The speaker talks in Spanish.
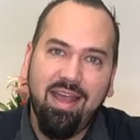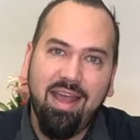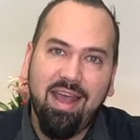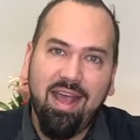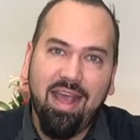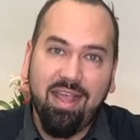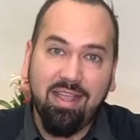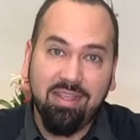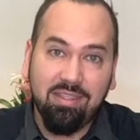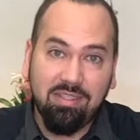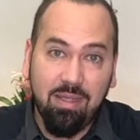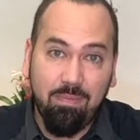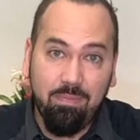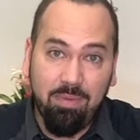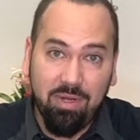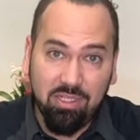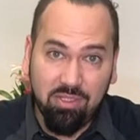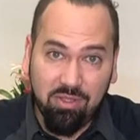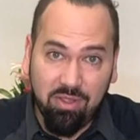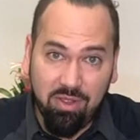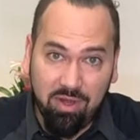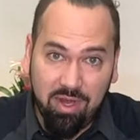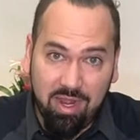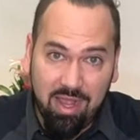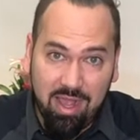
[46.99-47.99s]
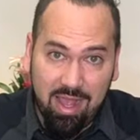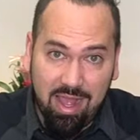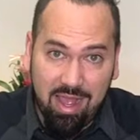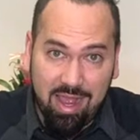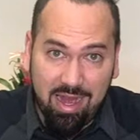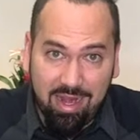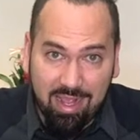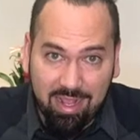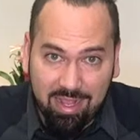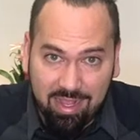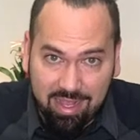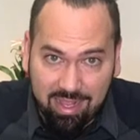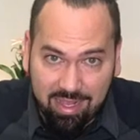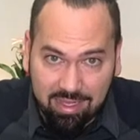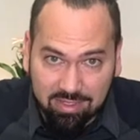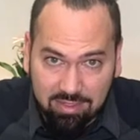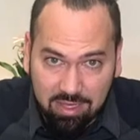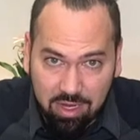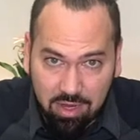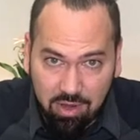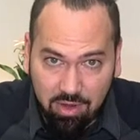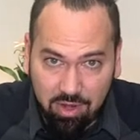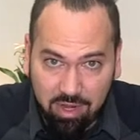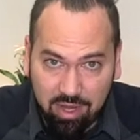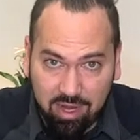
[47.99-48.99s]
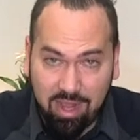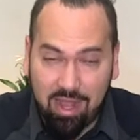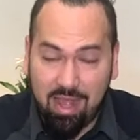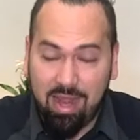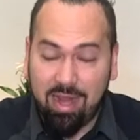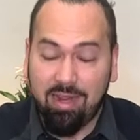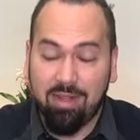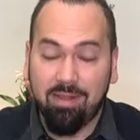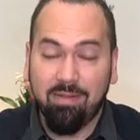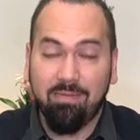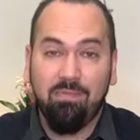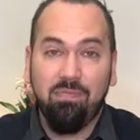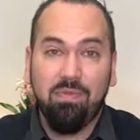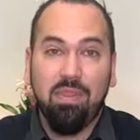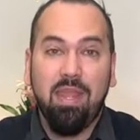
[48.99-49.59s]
a esa persona a la que se lo regalen.